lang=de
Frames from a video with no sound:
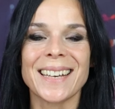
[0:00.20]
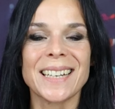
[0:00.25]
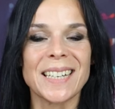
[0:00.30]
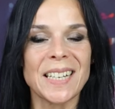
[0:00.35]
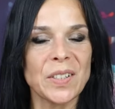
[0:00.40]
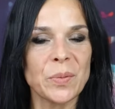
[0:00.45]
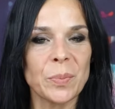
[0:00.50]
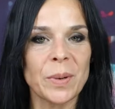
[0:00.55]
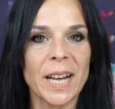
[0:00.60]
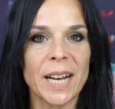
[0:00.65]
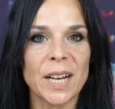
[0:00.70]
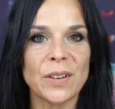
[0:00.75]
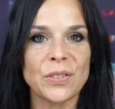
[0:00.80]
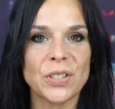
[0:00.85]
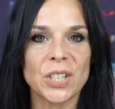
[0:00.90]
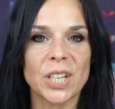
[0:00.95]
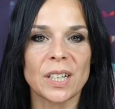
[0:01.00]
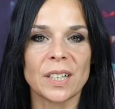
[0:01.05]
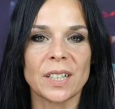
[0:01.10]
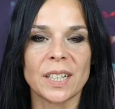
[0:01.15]
In diesem
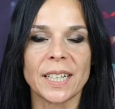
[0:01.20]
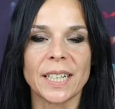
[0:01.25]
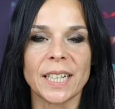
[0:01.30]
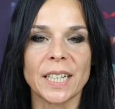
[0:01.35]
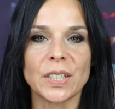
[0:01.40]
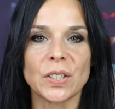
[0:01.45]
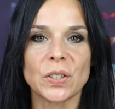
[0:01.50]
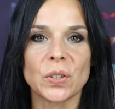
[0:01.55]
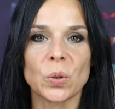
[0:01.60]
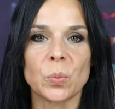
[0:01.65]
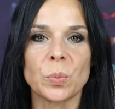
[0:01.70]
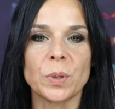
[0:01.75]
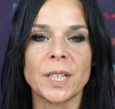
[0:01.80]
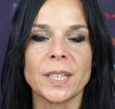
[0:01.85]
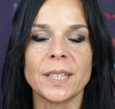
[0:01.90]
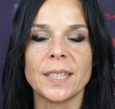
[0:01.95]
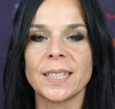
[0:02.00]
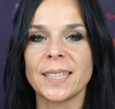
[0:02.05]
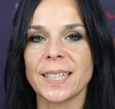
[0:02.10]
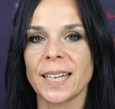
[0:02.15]
Live-Channeling geht es um
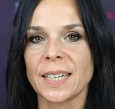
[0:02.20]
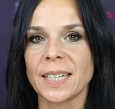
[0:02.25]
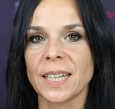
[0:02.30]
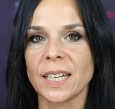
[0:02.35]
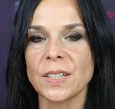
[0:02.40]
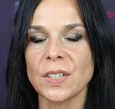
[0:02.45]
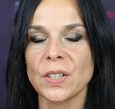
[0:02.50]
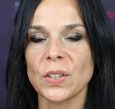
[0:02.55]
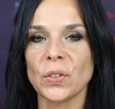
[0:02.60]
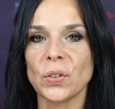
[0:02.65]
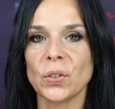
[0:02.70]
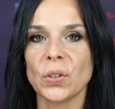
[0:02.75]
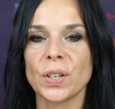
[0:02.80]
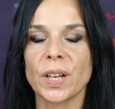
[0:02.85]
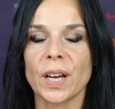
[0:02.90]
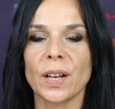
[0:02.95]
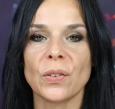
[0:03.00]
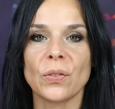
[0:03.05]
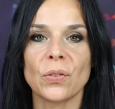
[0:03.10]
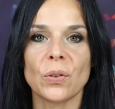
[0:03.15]
die Tendenzen zur
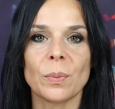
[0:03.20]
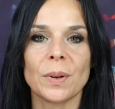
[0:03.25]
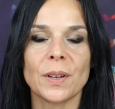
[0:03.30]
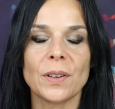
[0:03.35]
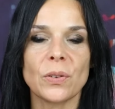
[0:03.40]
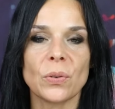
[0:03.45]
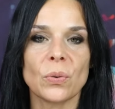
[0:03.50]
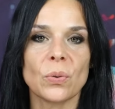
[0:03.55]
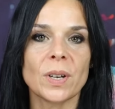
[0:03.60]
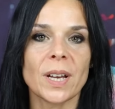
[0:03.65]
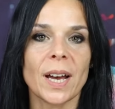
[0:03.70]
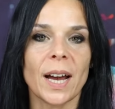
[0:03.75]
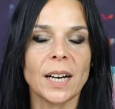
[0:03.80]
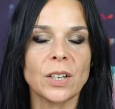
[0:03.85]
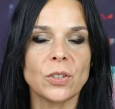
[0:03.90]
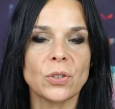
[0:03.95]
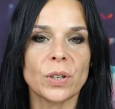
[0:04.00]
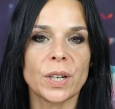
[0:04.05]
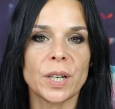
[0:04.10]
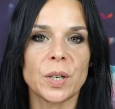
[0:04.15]
Transformation der
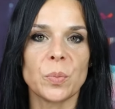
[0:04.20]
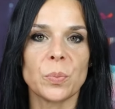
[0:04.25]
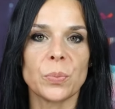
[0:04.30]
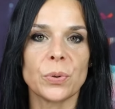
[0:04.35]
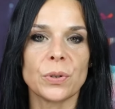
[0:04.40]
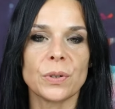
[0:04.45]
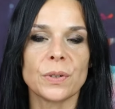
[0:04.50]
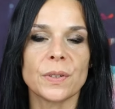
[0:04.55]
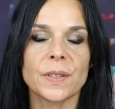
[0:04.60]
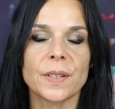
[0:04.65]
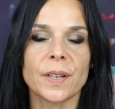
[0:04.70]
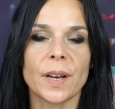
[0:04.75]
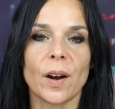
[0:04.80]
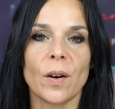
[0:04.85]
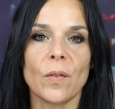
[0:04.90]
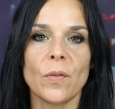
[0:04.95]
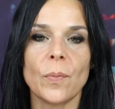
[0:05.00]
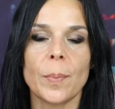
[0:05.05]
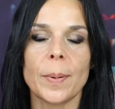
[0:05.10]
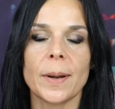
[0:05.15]
aktuellen Bündnisse
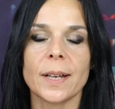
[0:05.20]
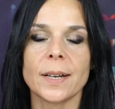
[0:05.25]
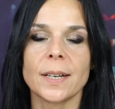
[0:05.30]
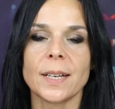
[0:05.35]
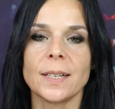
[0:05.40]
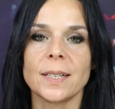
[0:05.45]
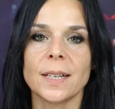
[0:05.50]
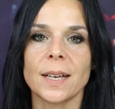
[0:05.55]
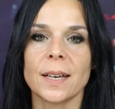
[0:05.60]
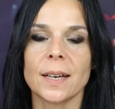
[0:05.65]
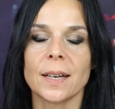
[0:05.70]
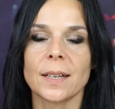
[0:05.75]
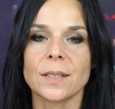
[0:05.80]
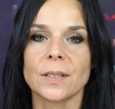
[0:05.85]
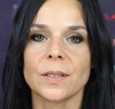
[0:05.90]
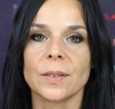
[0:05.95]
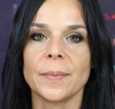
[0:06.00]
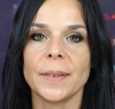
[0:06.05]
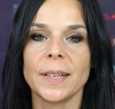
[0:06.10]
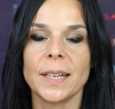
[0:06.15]
auf Planet
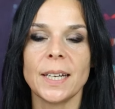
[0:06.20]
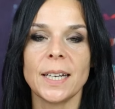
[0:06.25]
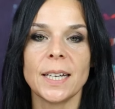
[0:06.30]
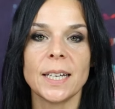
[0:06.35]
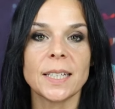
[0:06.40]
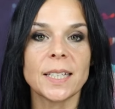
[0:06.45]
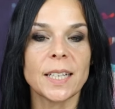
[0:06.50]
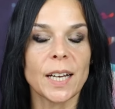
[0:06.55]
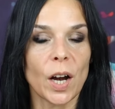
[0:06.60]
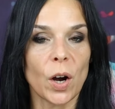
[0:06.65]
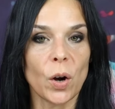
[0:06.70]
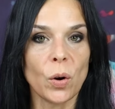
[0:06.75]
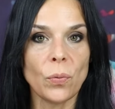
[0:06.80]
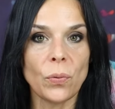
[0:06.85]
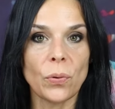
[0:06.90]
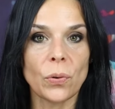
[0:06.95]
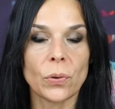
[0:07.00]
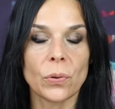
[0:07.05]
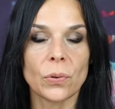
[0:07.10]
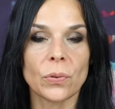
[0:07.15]
Erde, die
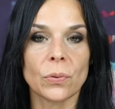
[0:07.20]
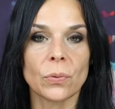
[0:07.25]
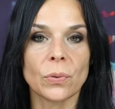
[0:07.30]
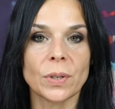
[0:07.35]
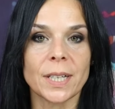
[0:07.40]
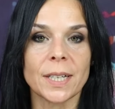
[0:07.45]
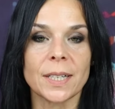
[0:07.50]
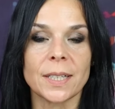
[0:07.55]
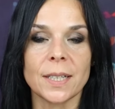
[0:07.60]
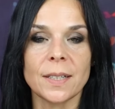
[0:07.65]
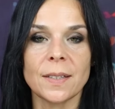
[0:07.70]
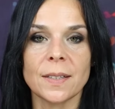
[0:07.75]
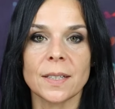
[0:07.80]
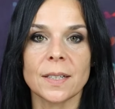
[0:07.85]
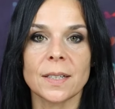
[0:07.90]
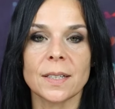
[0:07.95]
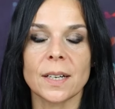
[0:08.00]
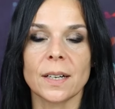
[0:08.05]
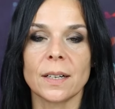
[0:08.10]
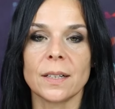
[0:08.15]
Auflösung der
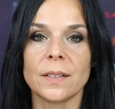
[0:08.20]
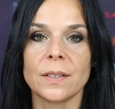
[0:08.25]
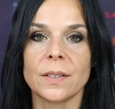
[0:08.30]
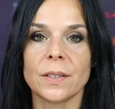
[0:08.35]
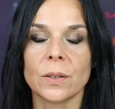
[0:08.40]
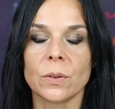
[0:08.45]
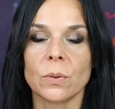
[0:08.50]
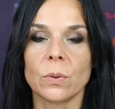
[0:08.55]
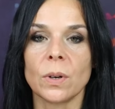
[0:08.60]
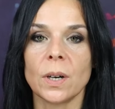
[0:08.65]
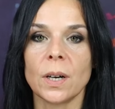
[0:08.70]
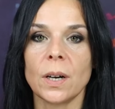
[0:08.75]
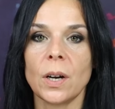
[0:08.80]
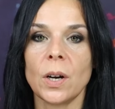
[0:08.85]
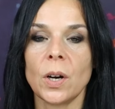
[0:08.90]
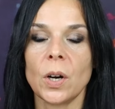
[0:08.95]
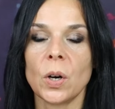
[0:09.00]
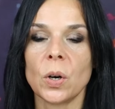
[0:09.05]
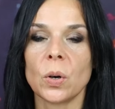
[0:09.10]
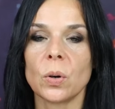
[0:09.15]
Dezentralisierung
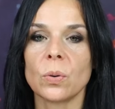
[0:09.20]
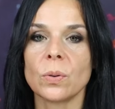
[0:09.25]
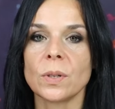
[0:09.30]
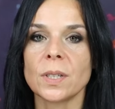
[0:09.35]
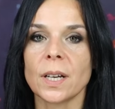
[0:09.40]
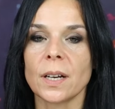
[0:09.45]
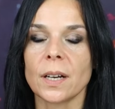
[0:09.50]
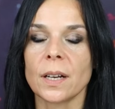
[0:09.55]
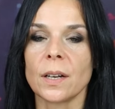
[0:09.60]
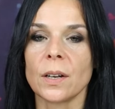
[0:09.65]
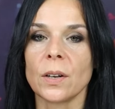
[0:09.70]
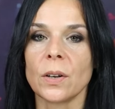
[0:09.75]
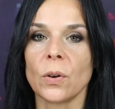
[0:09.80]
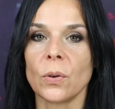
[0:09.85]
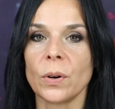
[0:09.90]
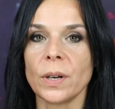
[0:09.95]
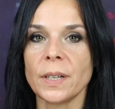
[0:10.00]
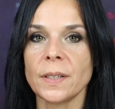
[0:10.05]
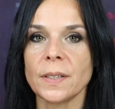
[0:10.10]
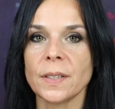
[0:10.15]
und ein
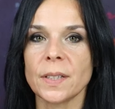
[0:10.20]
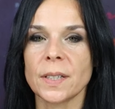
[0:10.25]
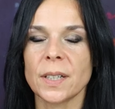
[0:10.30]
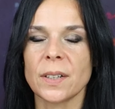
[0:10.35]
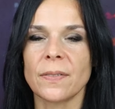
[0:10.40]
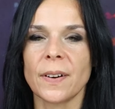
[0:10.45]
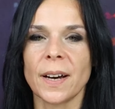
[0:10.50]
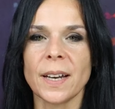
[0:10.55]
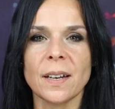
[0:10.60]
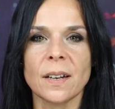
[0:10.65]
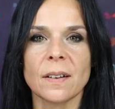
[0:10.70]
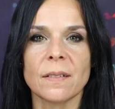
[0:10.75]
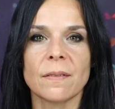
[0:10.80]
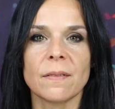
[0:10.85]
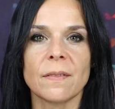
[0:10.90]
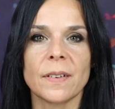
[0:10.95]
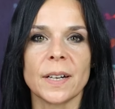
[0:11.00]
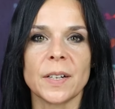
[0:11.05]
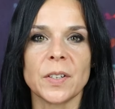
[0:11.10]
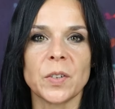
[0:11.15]
neues
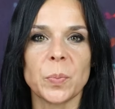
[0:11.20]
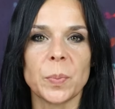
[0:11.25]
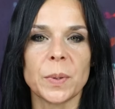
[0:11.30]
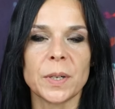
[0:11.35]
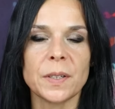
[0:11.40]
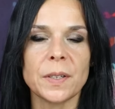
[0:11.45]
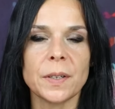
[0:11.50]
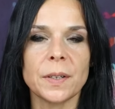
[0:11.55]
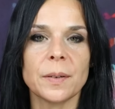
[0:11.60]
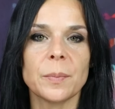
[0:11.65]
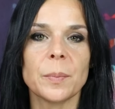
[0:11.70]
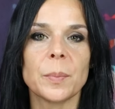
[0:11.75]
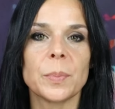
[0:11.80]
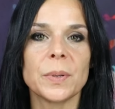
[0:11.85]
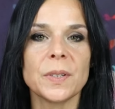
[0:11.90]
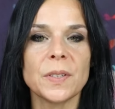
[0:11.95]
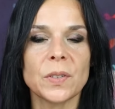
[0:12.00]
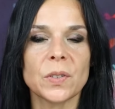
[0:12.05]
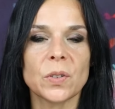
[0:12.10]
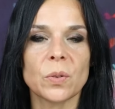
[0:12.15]
Quantenweltbild
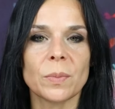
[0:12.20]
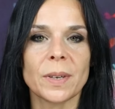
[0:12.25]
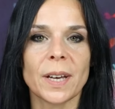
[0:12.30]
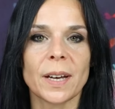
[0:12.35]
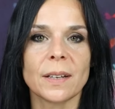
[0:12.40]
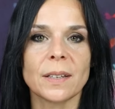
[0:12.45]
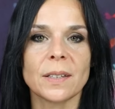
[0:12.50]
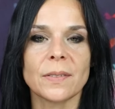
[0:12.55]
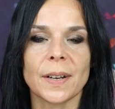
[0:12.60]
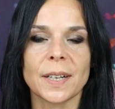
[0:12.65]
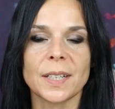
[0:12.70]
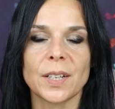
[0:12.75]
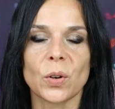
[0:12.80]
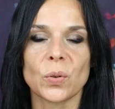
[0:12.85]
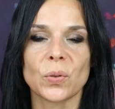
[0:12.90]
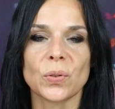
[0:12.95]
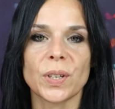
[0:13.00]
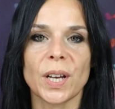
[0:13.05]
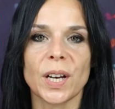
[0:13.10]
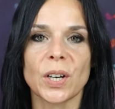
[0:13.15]
bis zum Jahr
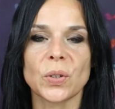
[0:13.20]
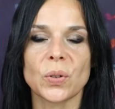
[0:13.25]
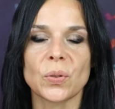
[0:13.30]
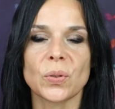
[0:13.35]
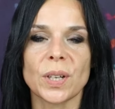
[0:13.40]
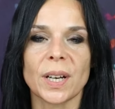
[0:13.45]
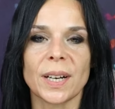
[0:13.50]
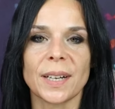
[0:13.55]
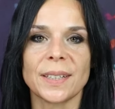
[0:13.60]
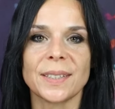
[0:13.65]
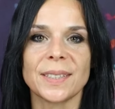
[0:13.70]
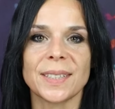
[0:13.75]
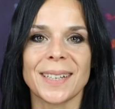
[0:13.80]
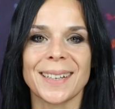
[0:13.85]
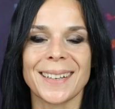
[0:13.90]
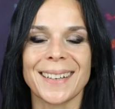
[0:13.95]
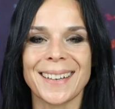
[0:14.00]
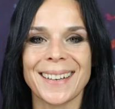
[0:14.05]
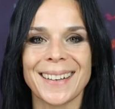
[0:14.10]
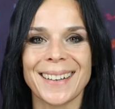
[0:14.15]

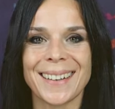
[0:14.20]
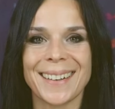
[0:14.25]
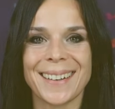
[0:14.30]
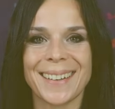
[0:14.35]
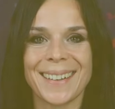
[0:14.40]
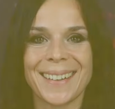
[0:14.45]
2038.